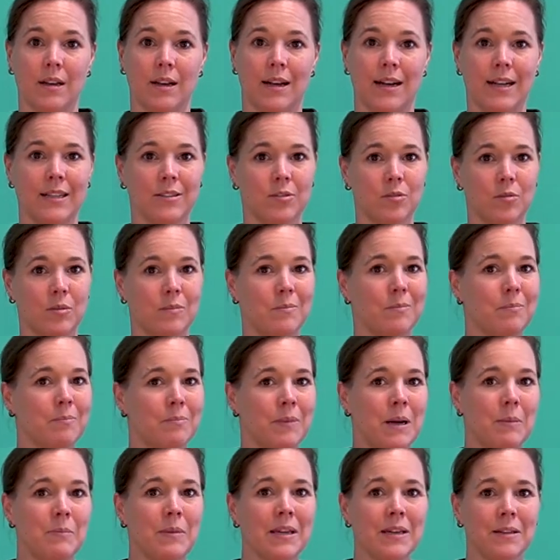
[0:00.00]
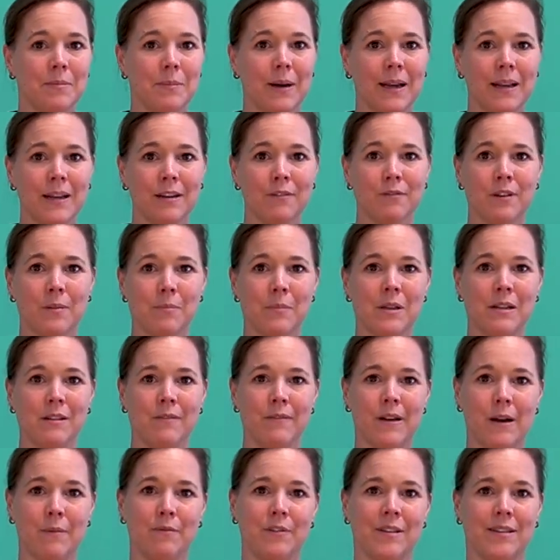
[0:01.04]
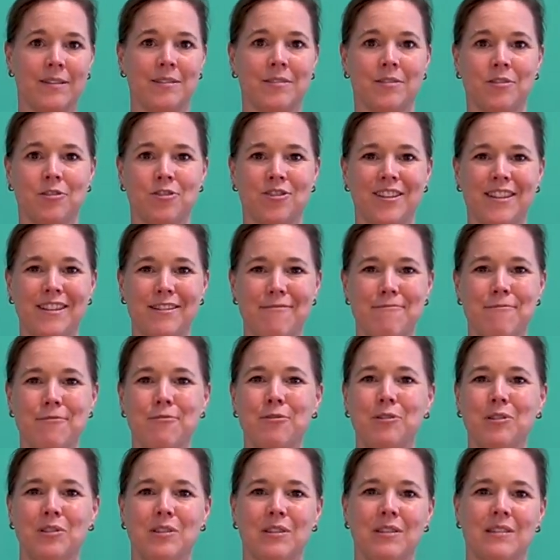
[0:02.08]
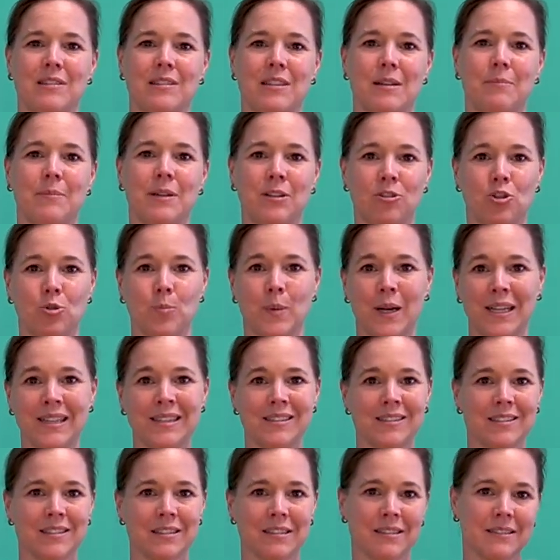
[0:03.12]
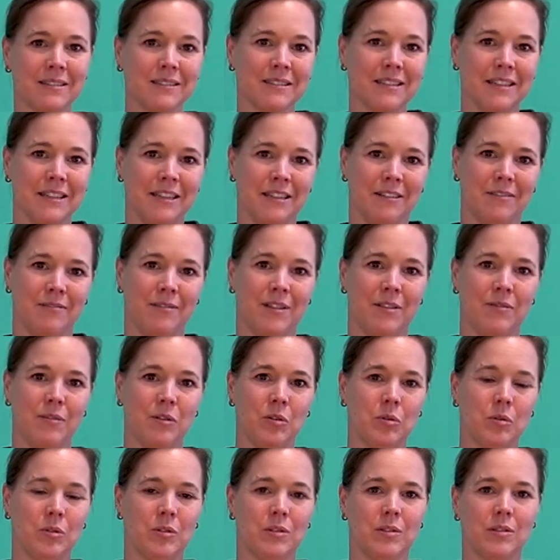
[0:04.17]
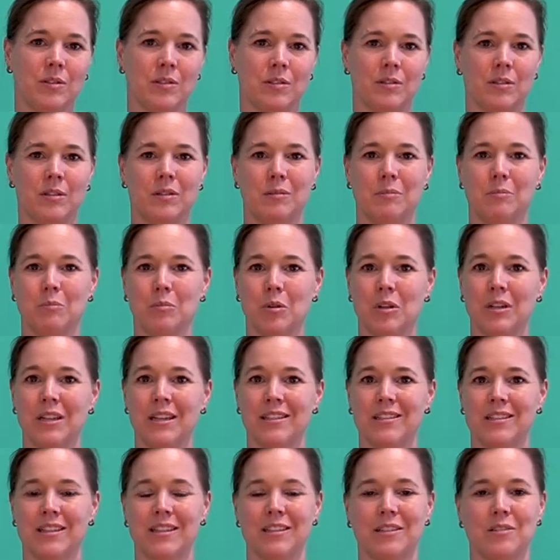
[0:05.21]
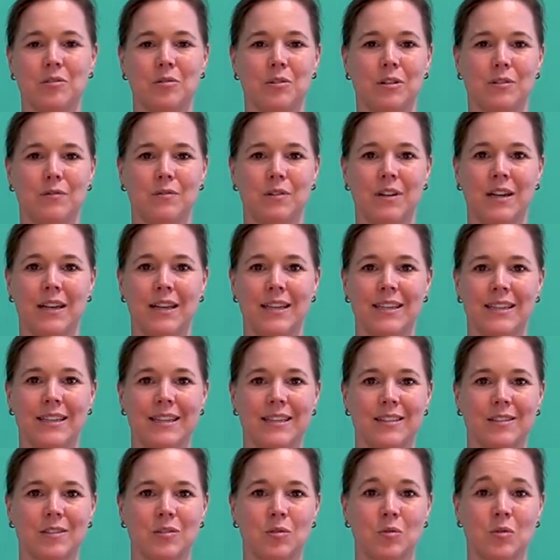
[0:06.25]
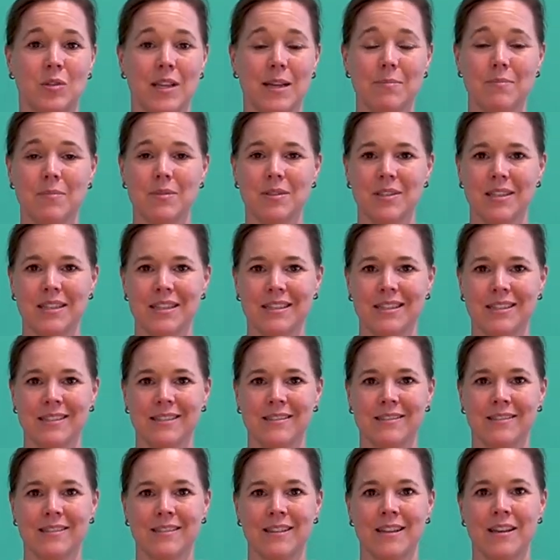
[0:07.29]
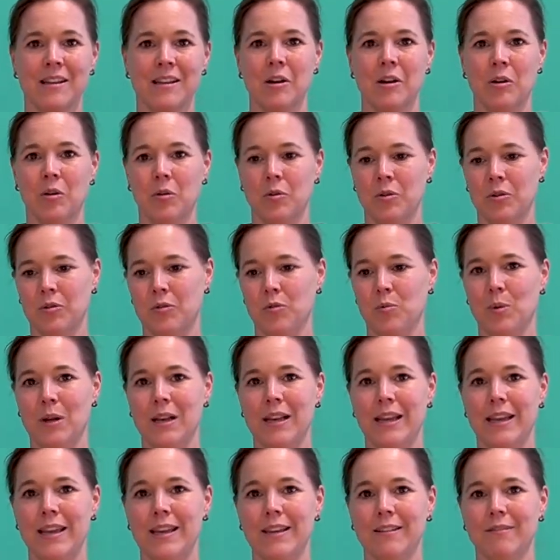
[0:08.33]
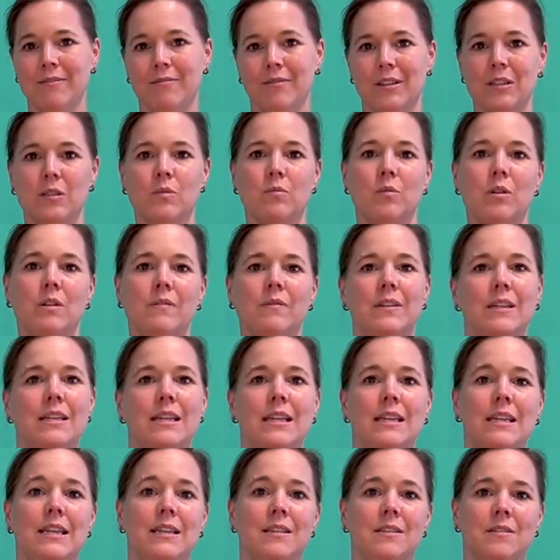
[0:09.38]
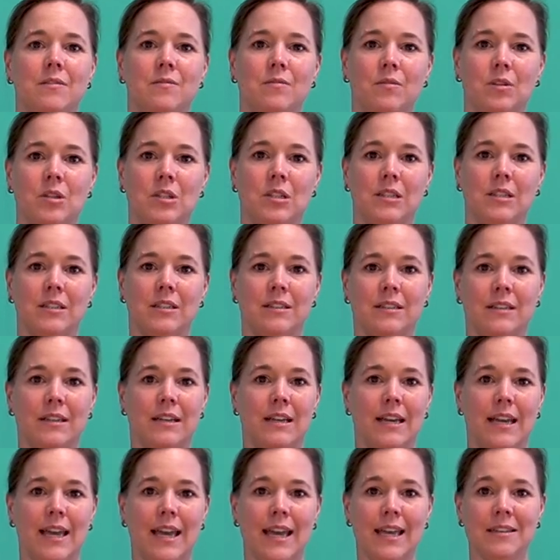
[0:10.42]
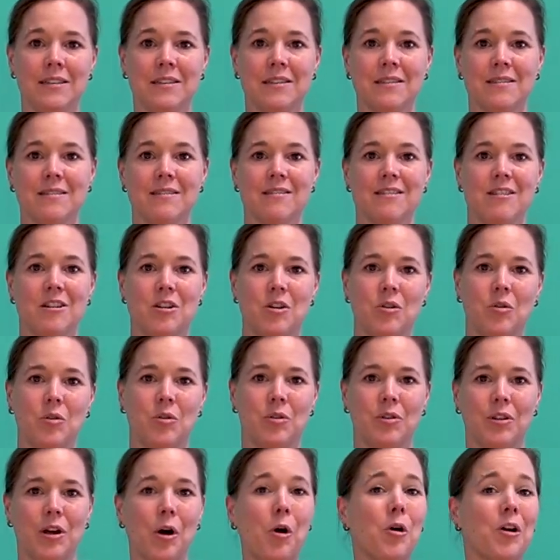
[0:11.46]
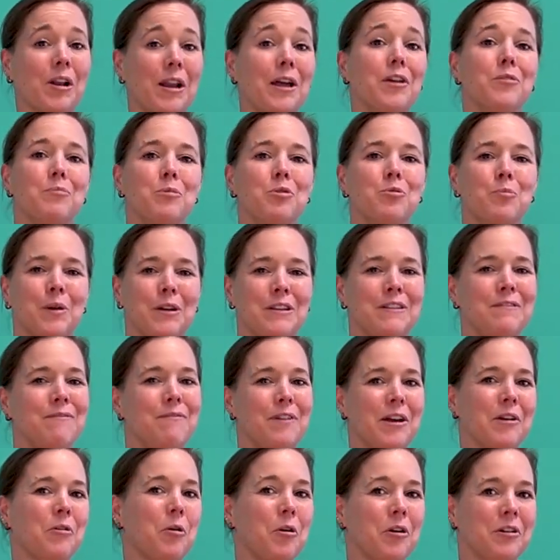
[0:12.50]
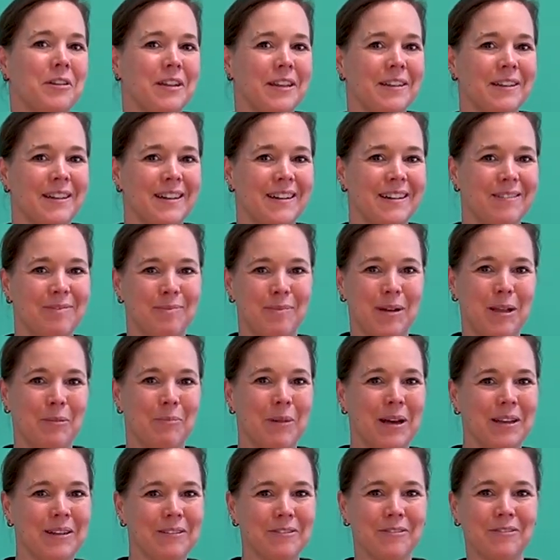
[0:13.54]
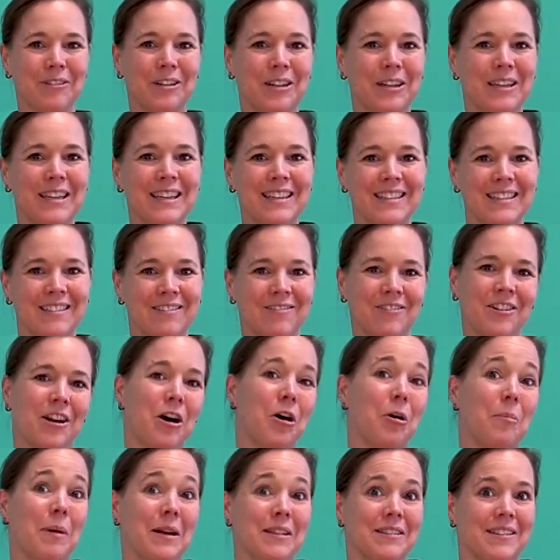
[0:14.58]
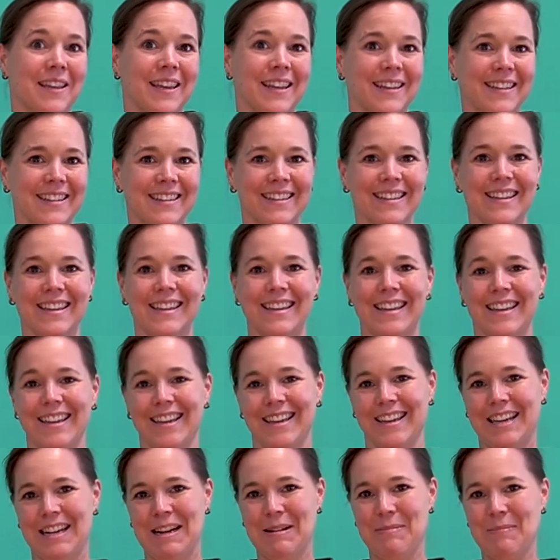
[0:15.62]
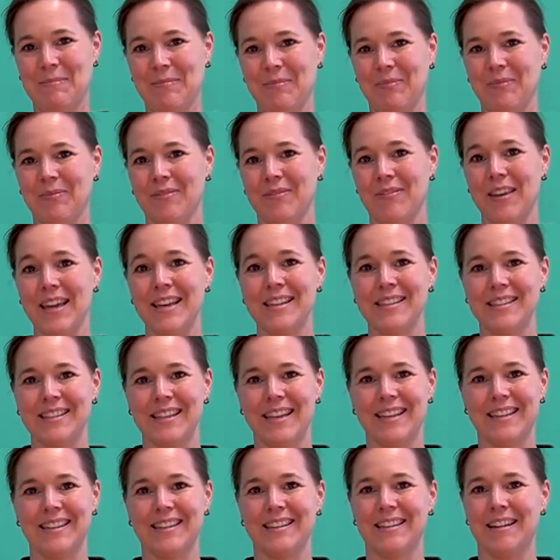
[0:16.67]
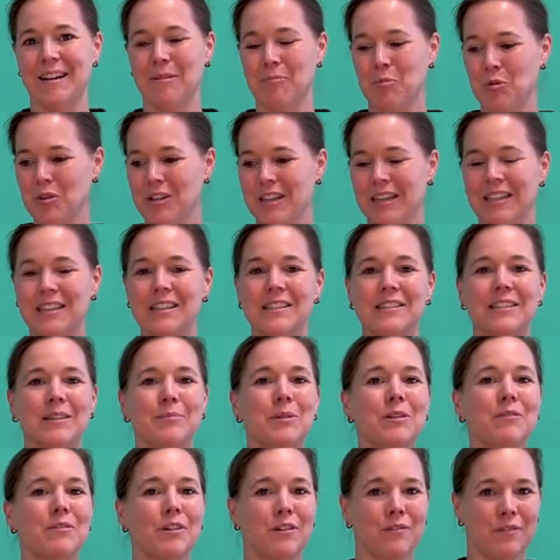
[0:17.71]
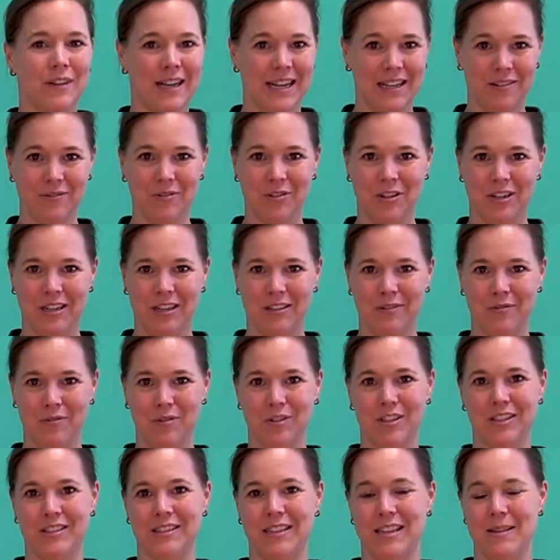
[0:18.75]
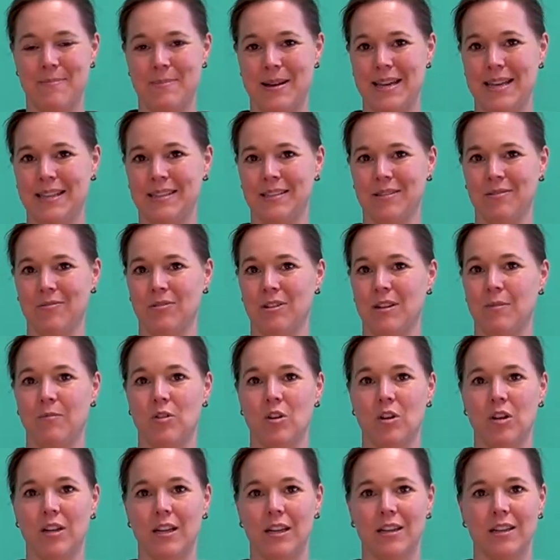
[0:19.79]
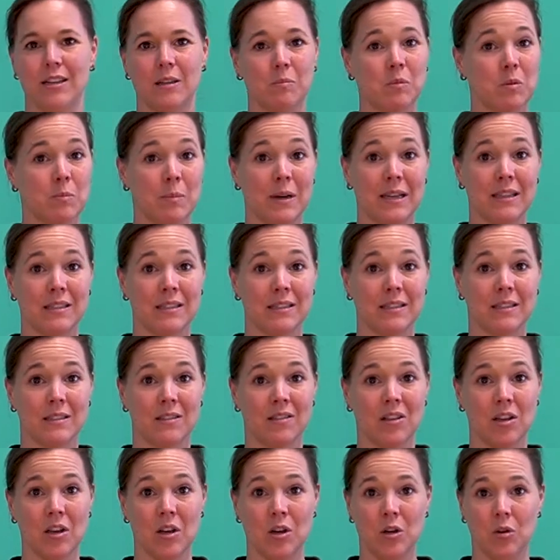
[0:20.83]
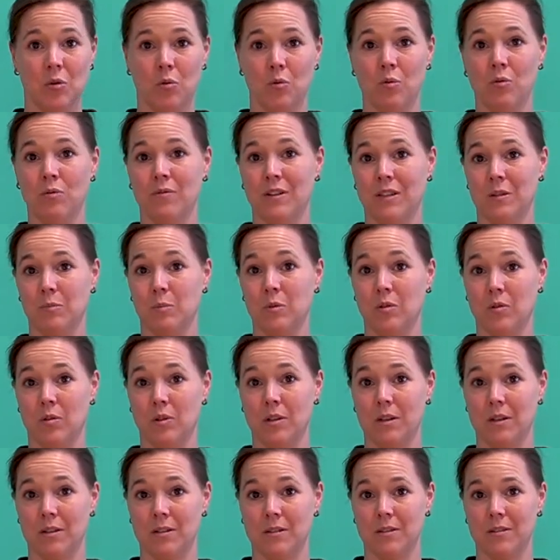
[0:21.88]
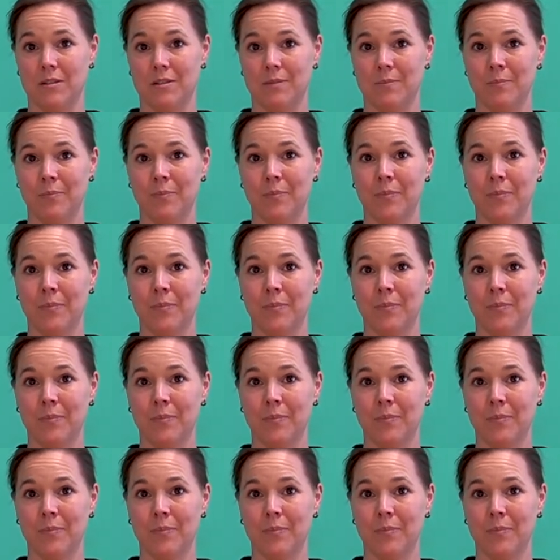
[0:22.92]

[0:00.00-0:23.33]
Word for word: Also bei mir in meiner Familie, wir haben festgestellt, für uns ist es am entspanntesten, wenn wir uns ähm, donnerstags oder freitags zusammensetzen und überlegen, was wollen wir in der nächsten Woche essen und auch gleich besprechen, wer kocht denn da, mein Mann oder ich oder auch mal das Kind. Ähm, wer ist denn am Montag, Dienstag, Mittwoch verantwortlich für das Thema Essen? Und am Wochenende gibt es meistens irgendwas Besonderes.